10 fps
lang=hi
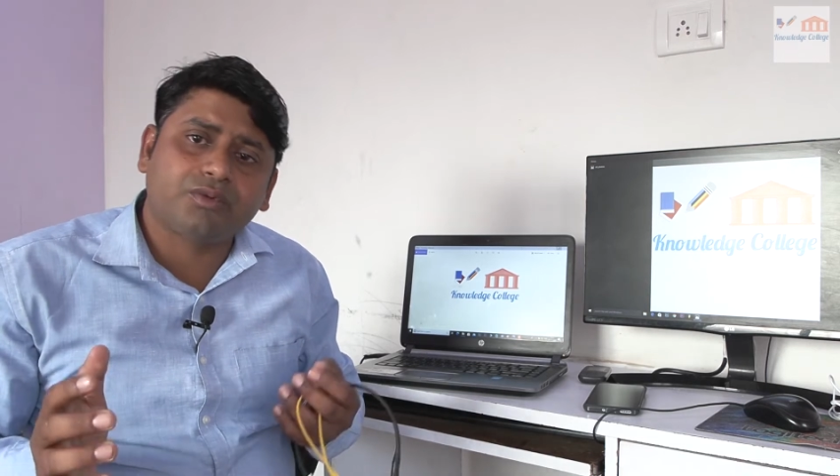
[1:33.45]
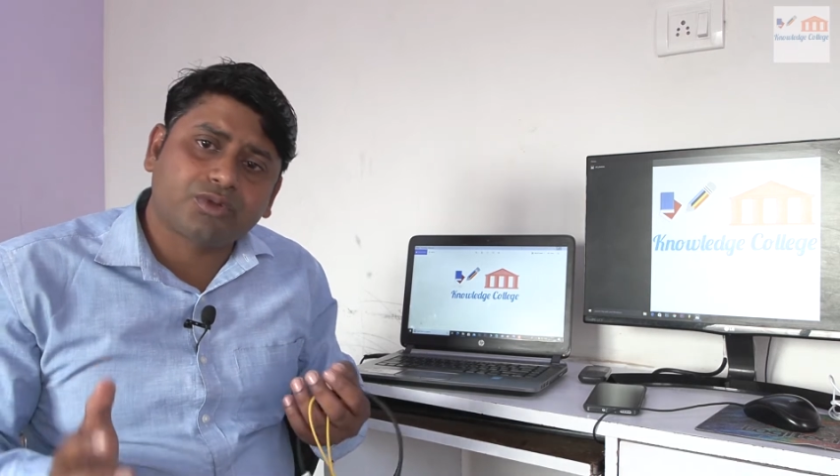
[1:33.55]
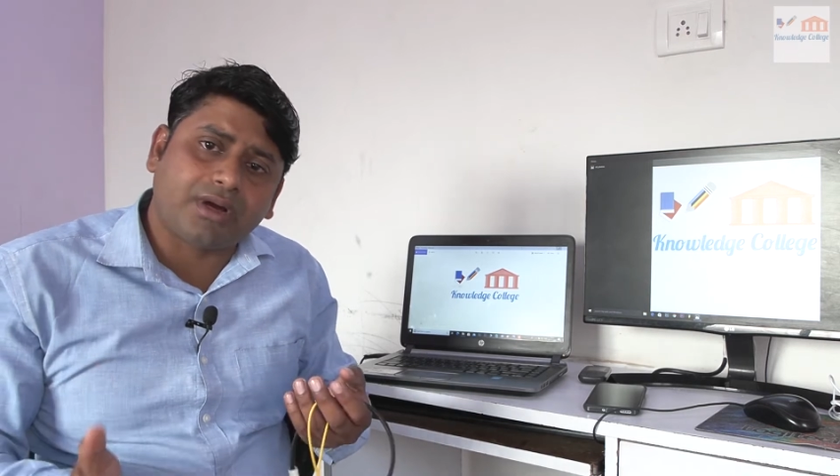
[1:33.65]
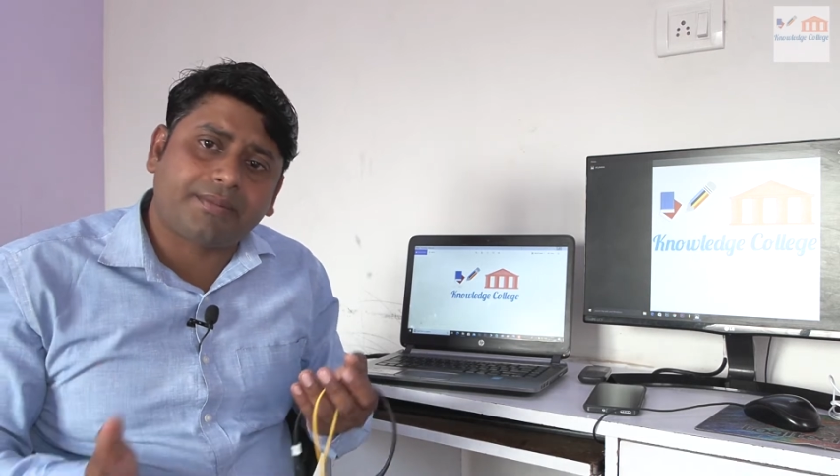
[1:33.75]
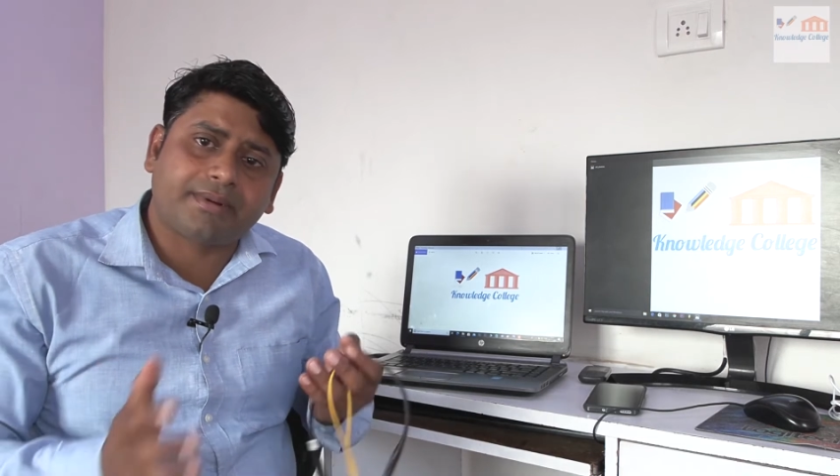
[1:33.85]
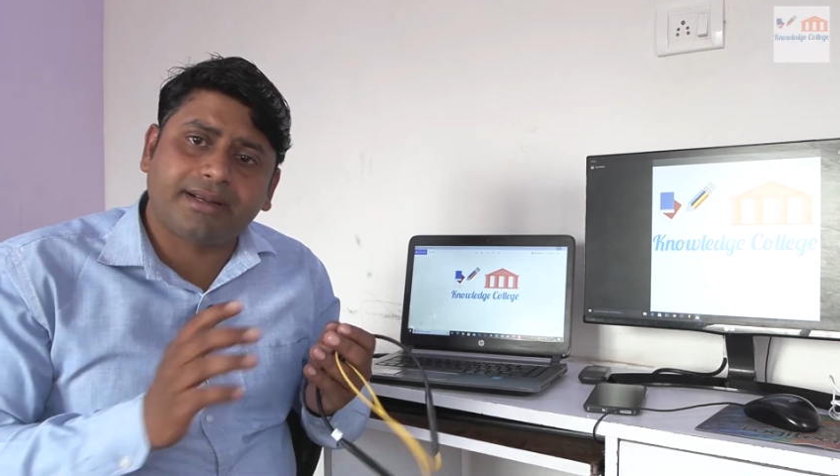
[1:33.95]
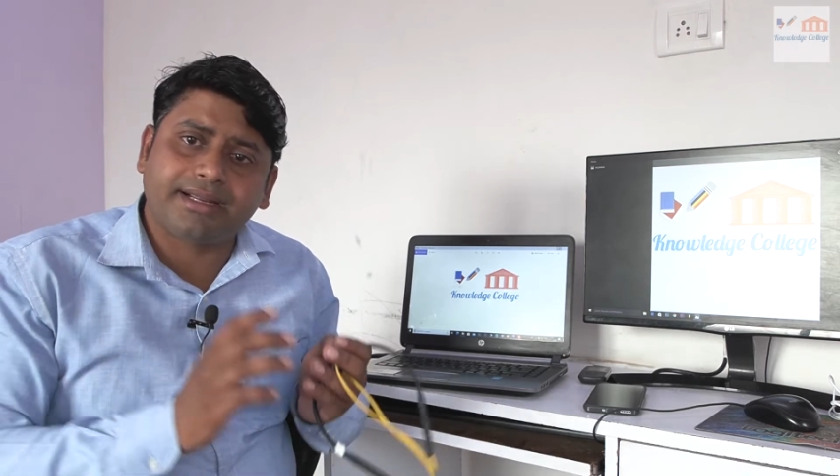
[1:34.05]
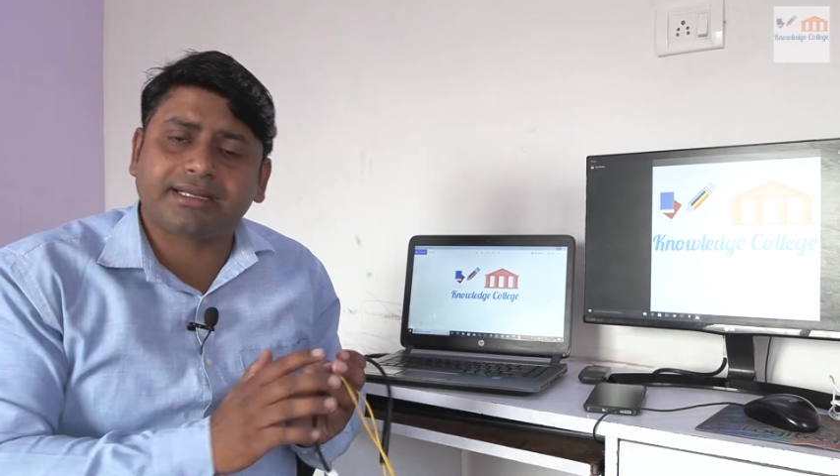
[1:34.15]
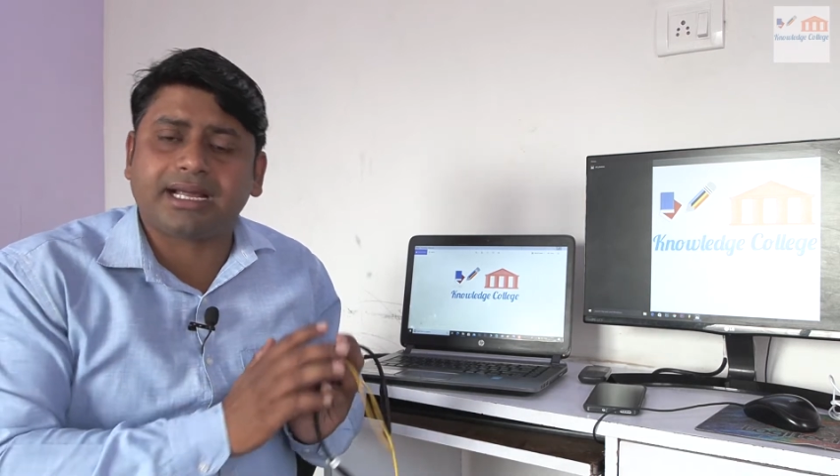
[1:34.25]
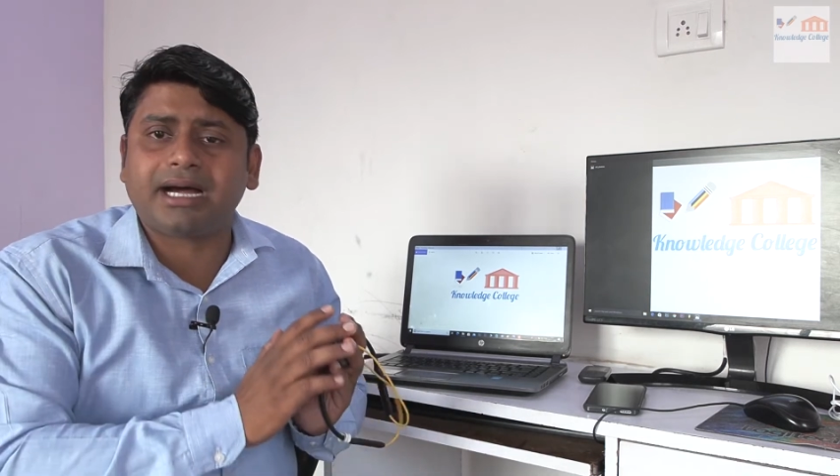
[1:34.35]
उसको आप
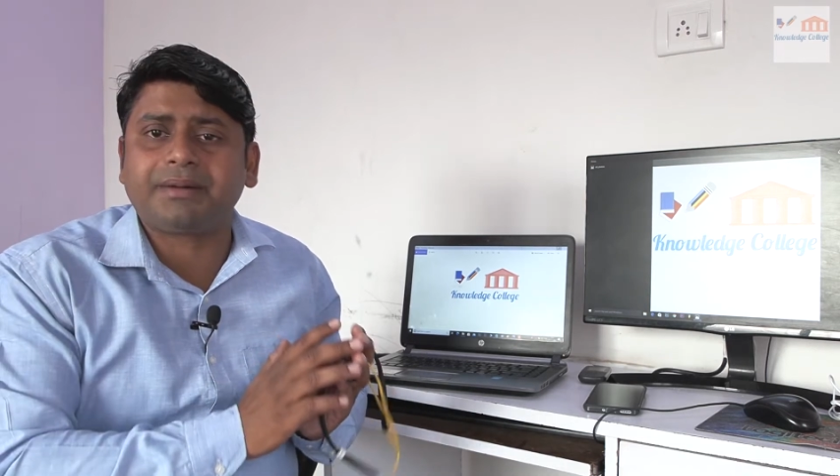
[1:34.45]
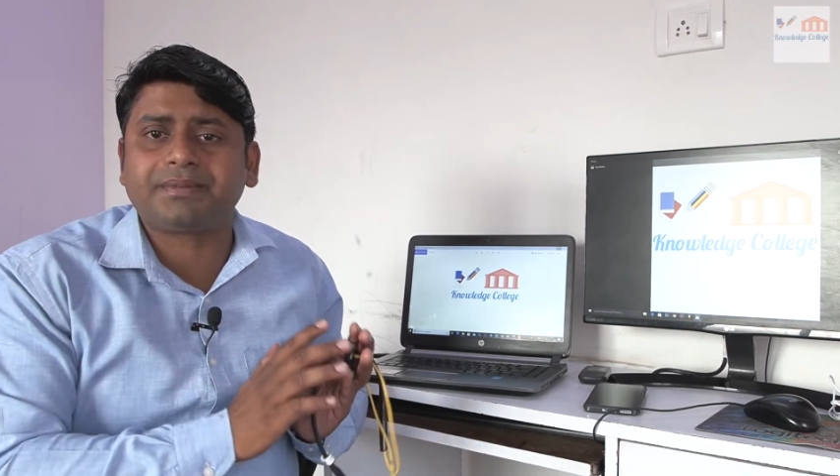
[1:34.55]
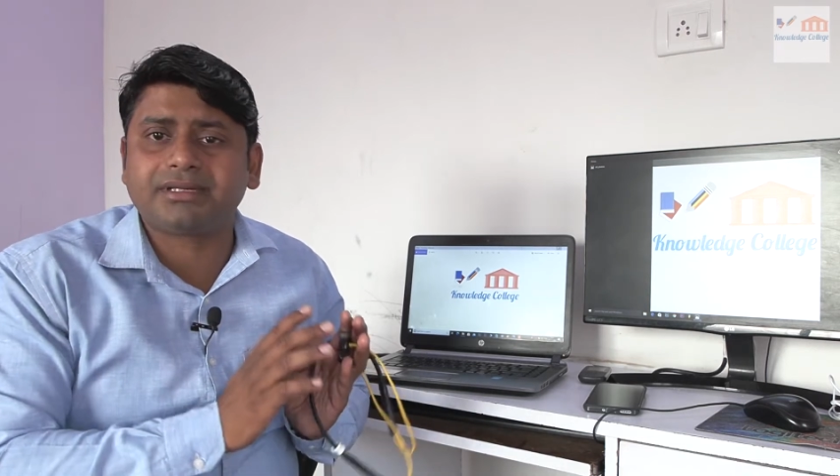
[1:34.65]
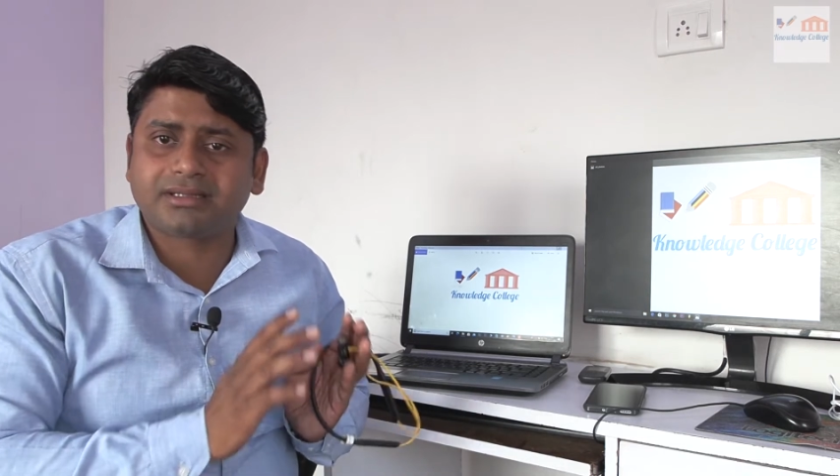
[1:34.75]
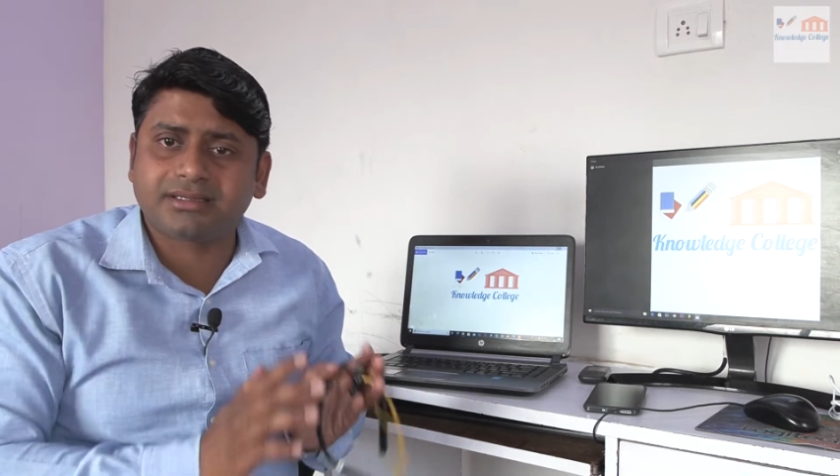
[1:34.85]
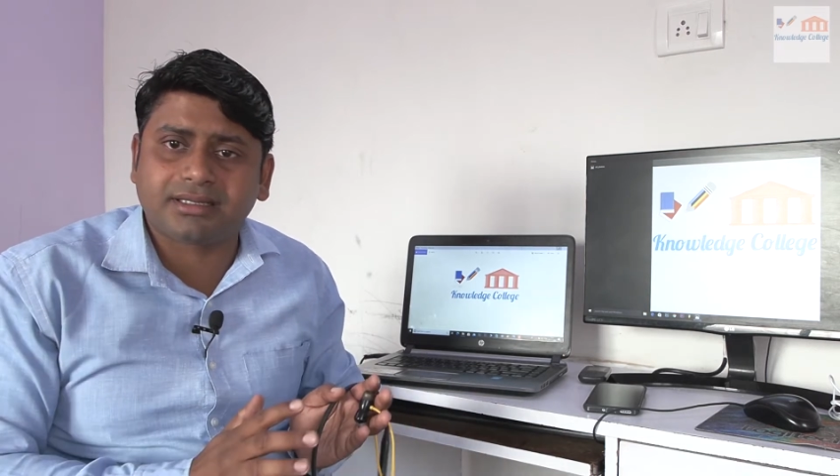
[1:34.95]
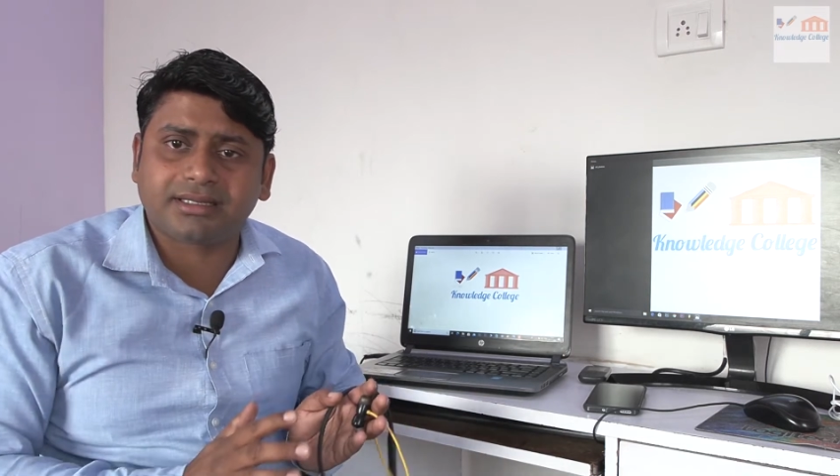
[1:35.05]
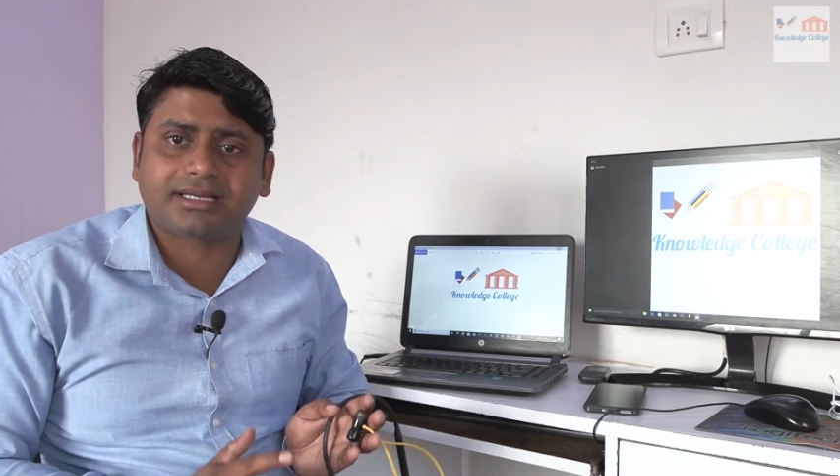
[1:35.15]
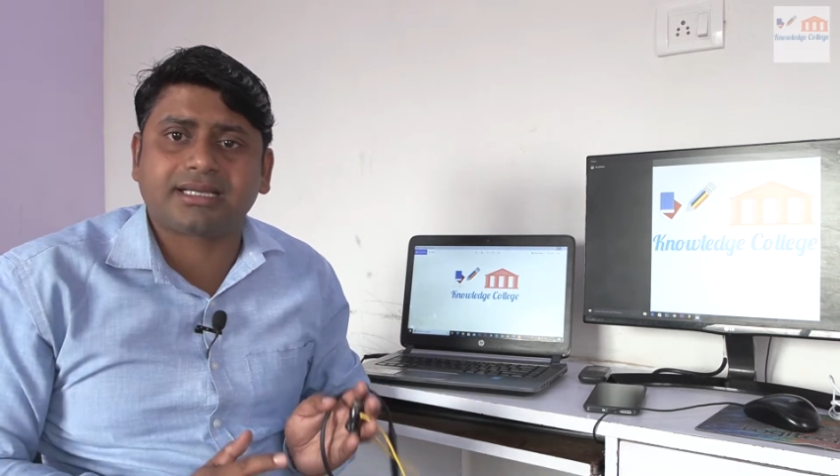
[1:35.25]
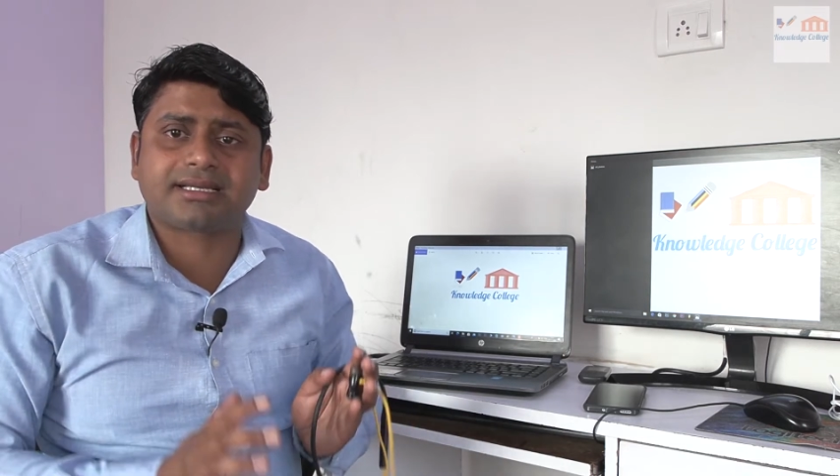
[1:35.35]
कनेक्ट आप इजली
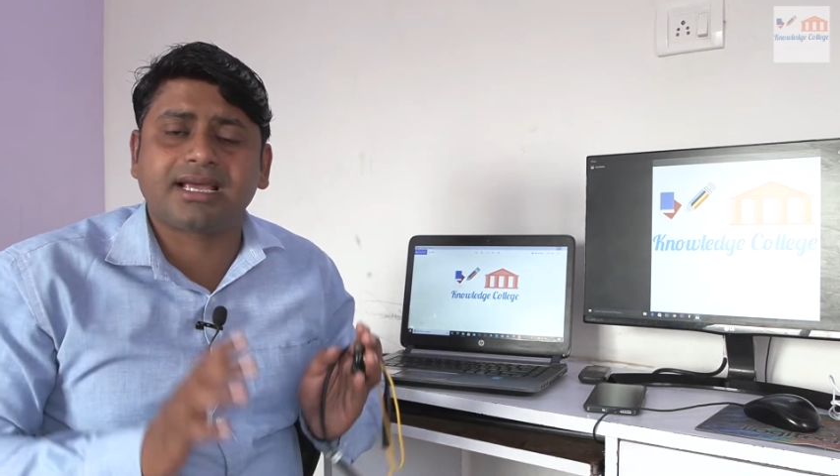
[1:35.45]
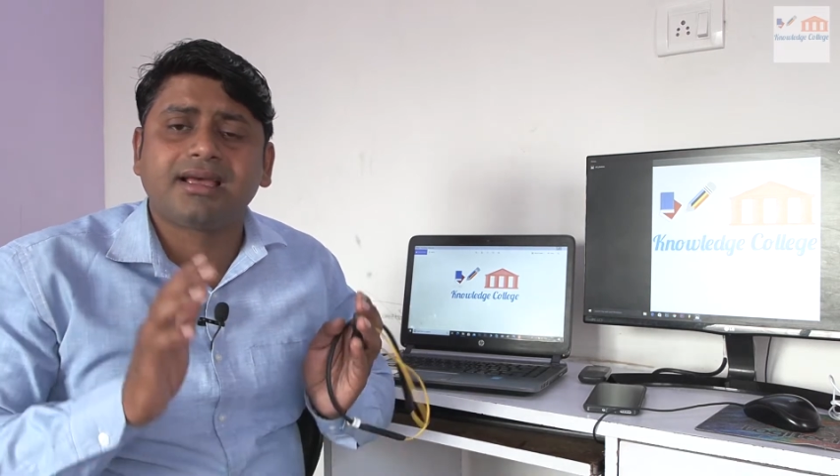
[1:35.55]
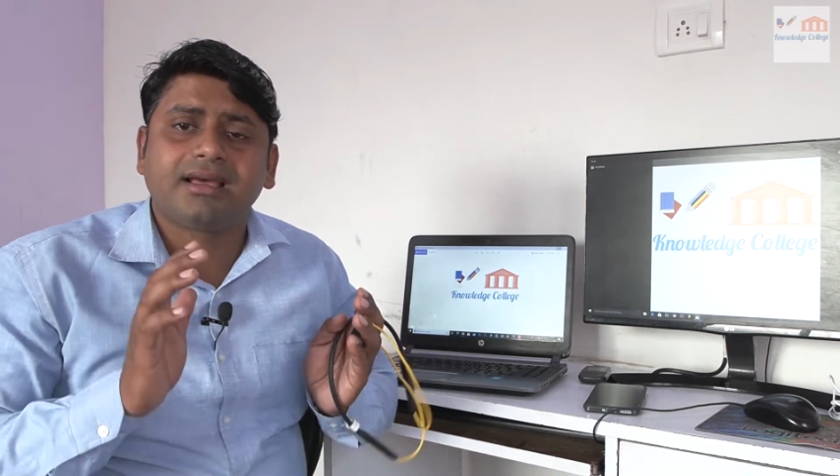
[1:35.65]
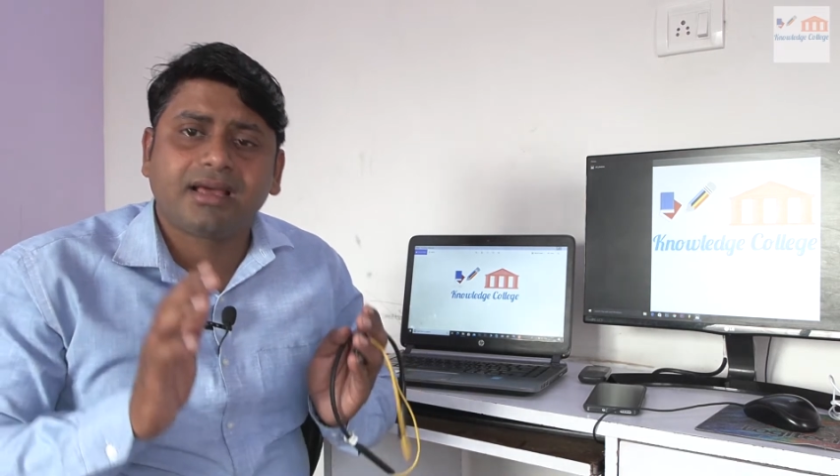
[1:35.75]
तरीके से